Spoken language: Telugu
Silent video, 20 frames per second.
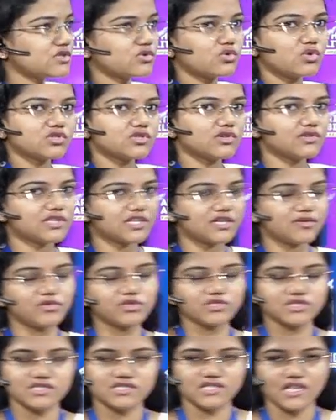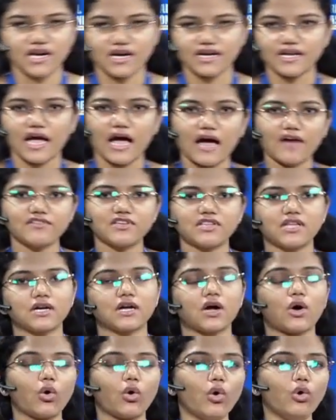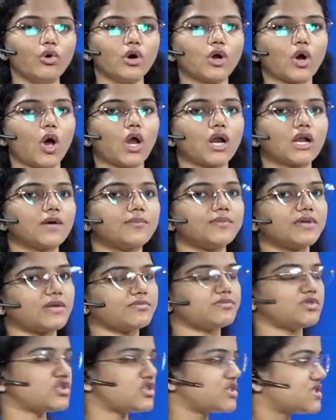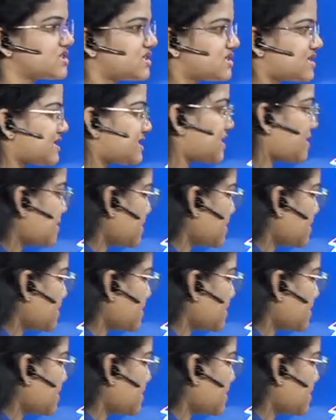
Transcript: కోర్సులో త్రీ బుక్స్ ఇస్తారండి ఆ విధంగా ఓవరాల్గా మీరు అబ్జర్వ్ చేసినట్టయితే